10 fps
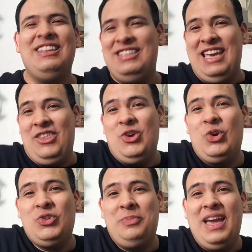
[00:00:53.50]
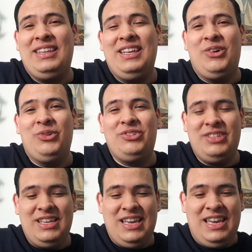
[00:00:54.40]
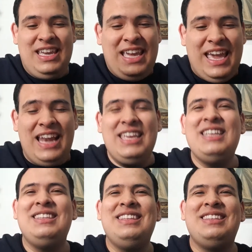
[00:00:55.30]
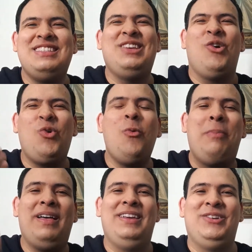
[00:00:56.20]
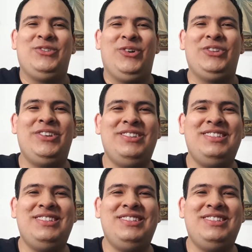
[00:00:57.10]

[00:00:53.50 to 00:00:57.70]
ya dio los viáticos y que alguien se ocupa de nosotros.